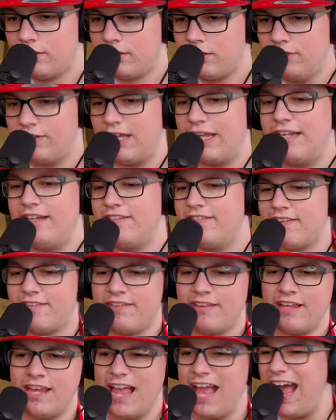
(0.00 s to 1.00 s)
Und dann
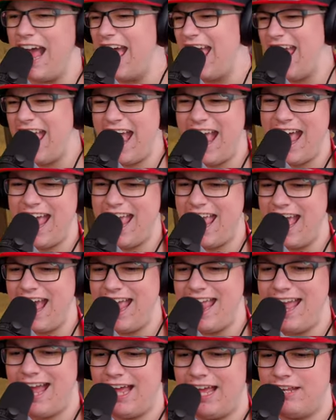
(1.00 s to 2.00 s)
dieses, ja, ja, ja,
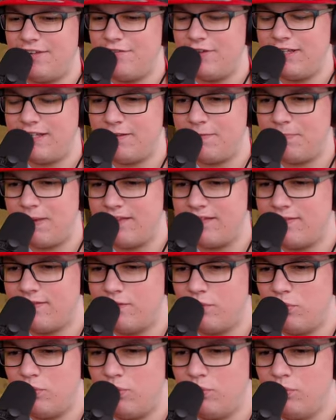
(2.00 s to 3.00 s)
ja. Ich finde, das passt
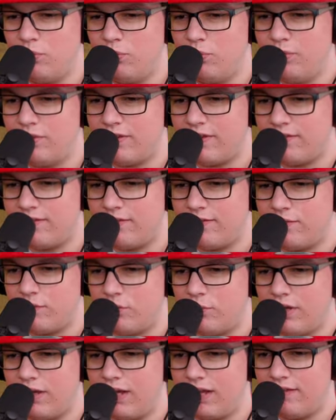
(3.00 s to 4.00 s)
so gut. Das ist so
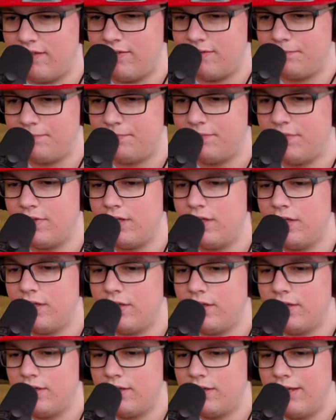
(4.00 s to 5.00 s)
krass.
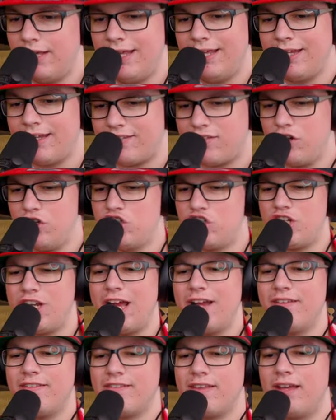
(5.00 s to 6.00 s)
Das sollen
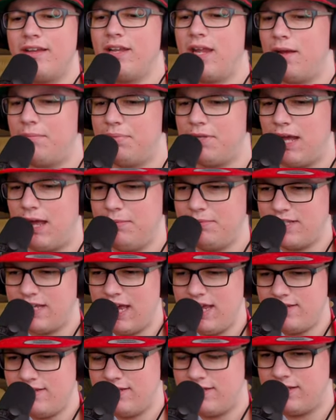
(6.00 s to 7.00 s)
Schlangen sein. Habe hab ich
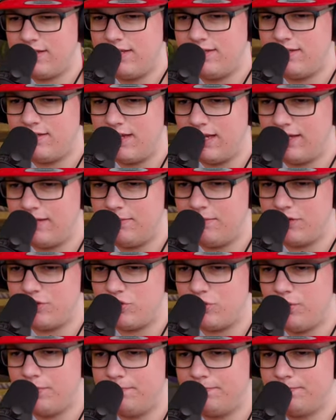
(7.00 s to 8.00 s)
recht? Ich denke mal
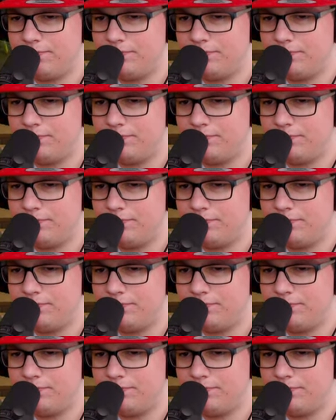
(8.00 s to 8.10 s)
schon.